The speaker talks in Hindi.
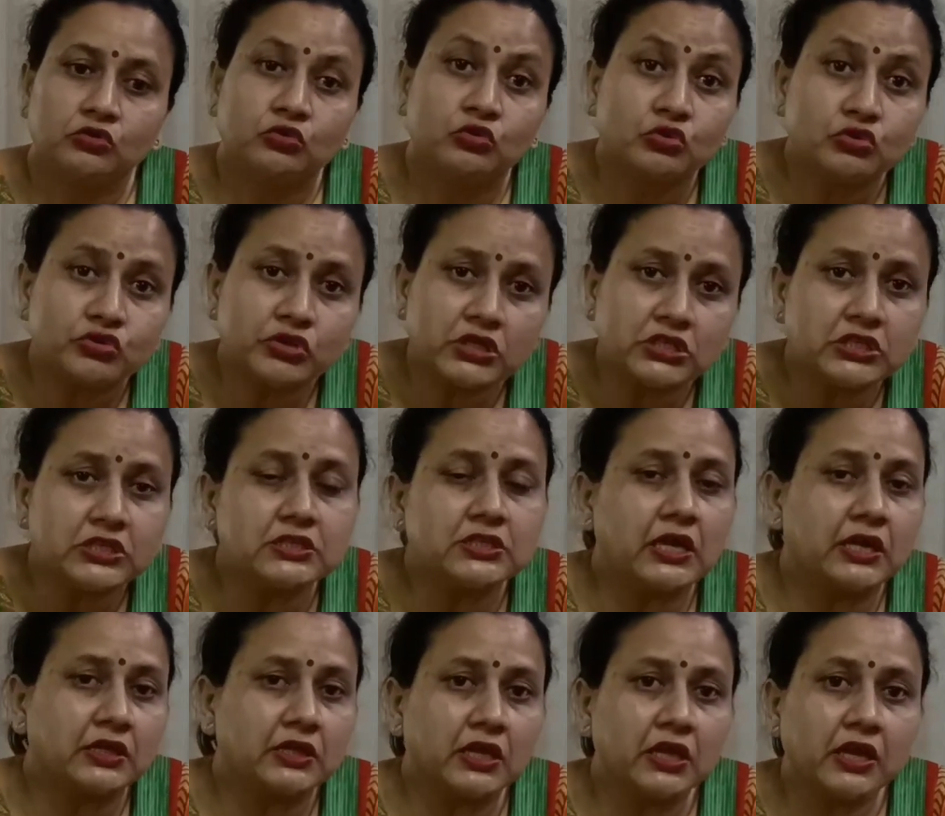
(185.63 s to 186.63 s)
दूसरी चीज
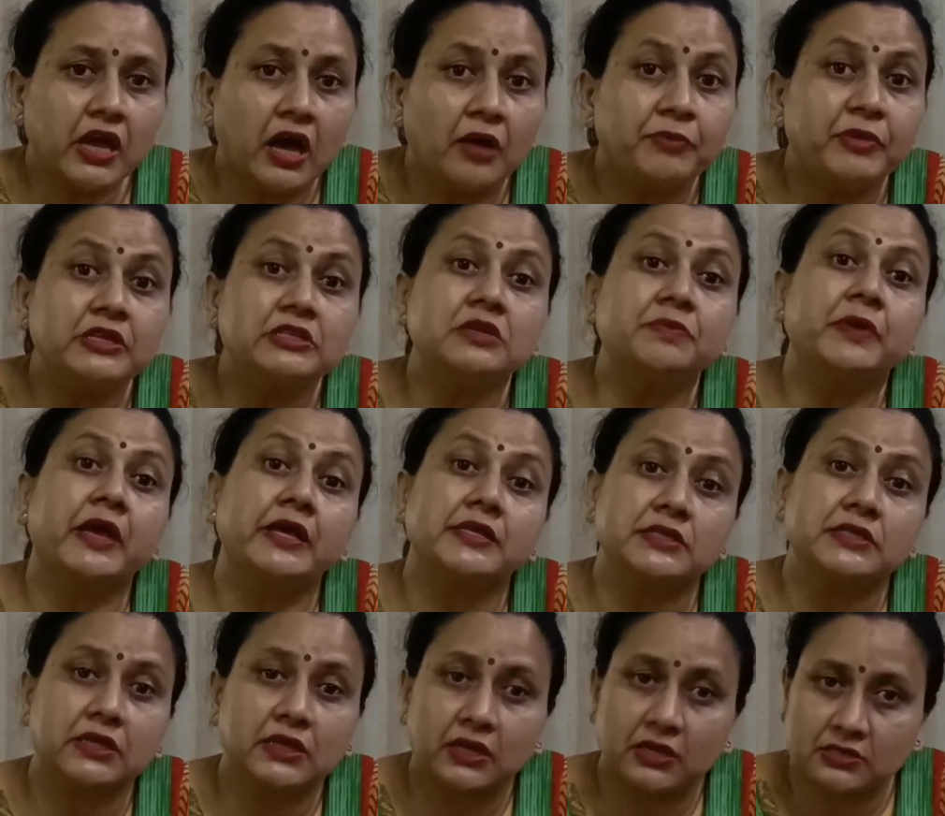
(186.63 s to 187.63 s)
आती है कि हम ये सब
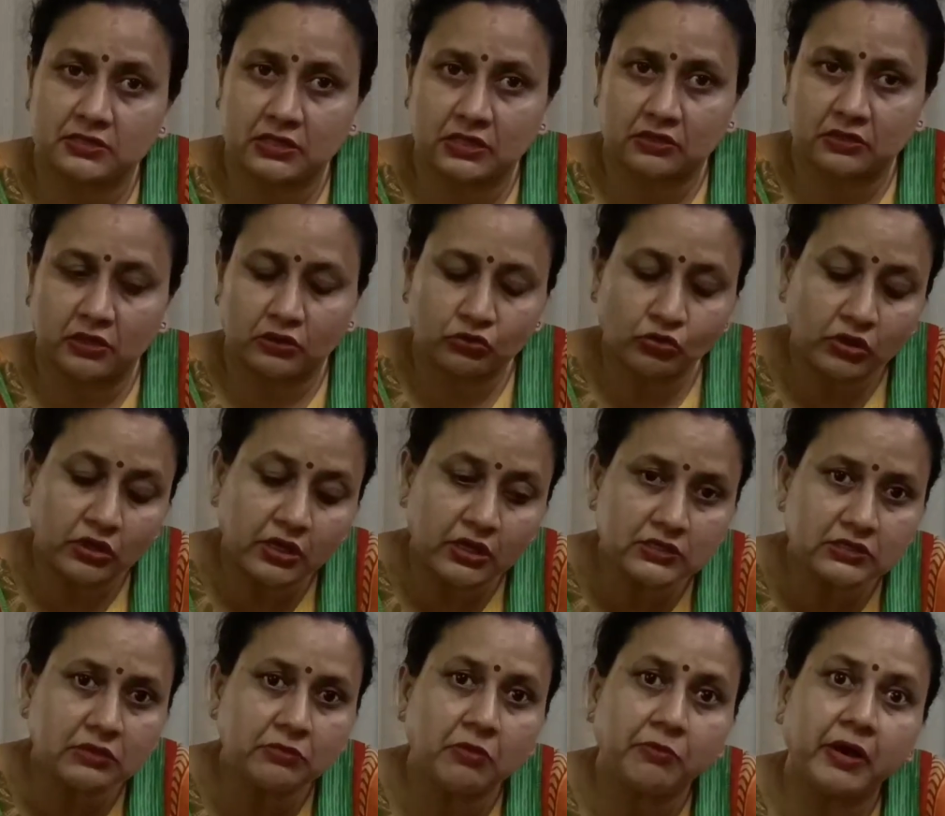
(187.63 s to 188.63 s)
कैसे कर सकते हैं तो ये
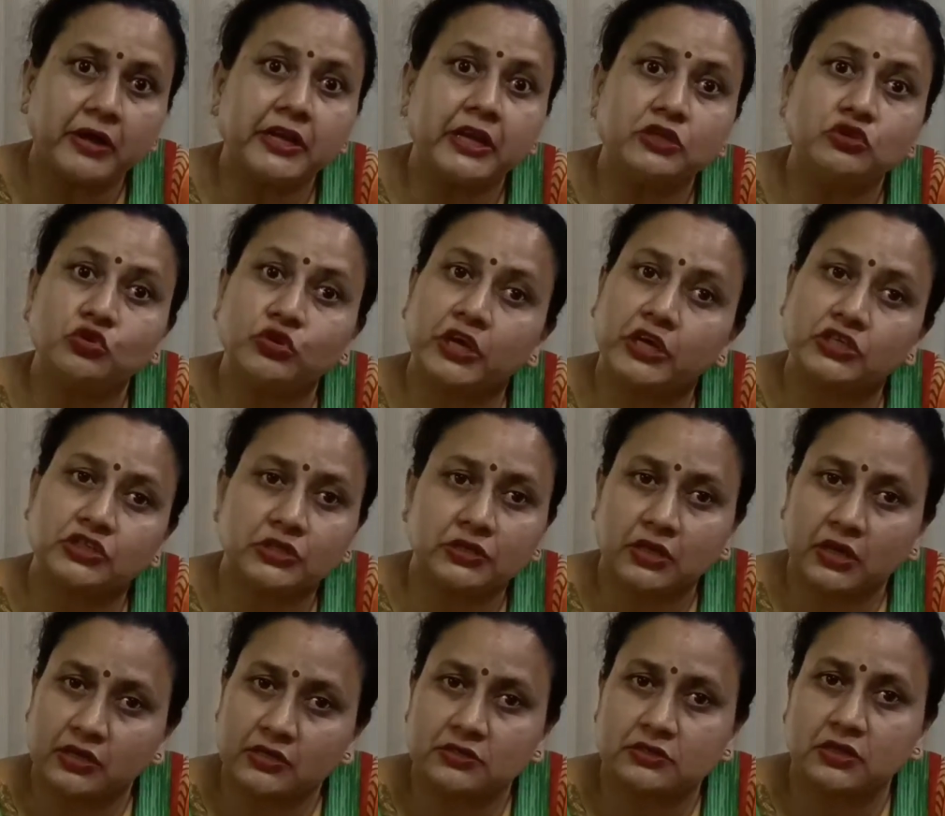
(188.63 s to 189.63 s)
सब हमारे एजुकेशन
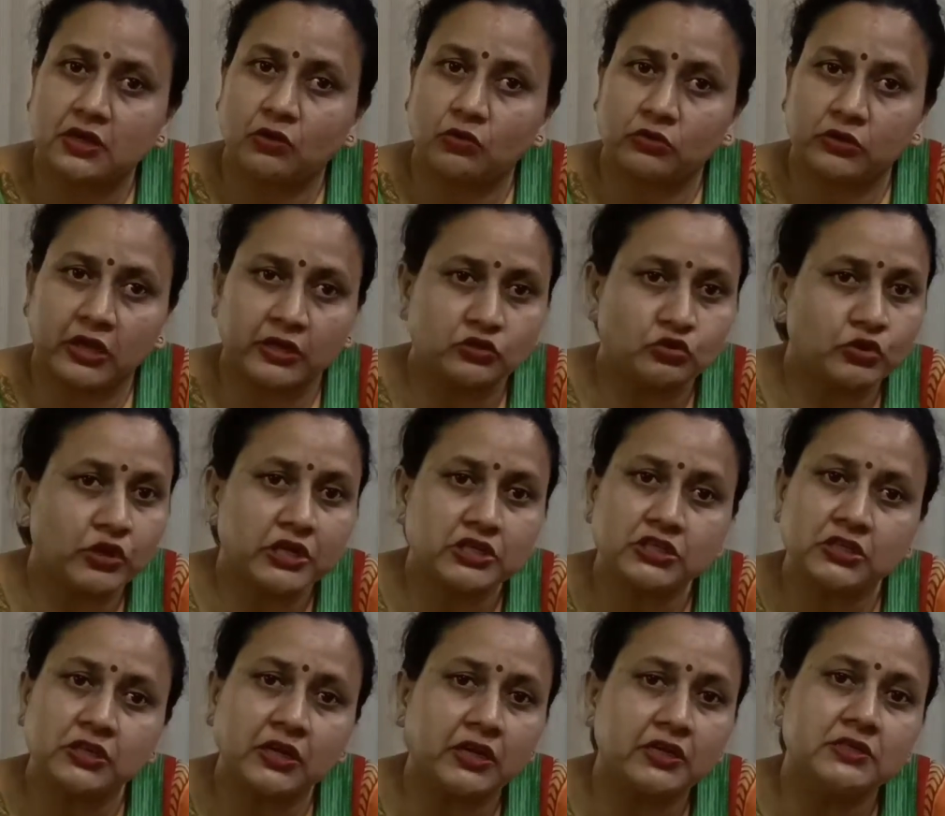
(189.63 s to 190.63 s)
का हिस्सा होता है
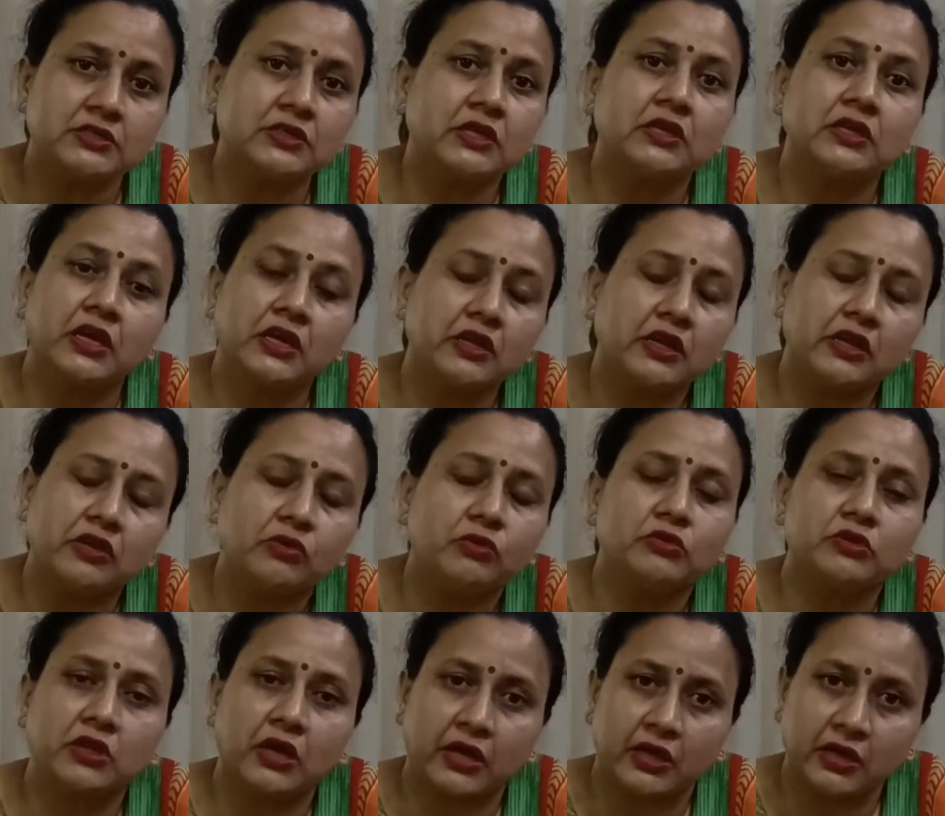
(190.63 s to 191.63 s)
एजुकेशन का हिस्सा ये नहीं
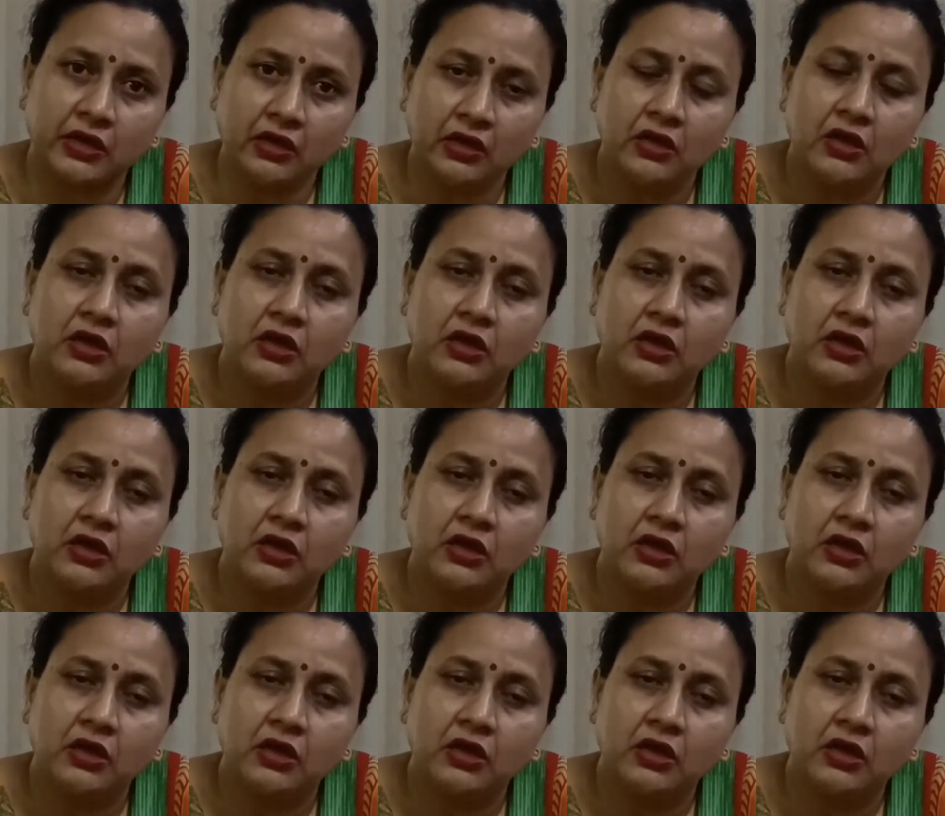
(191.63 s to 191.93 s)
होता है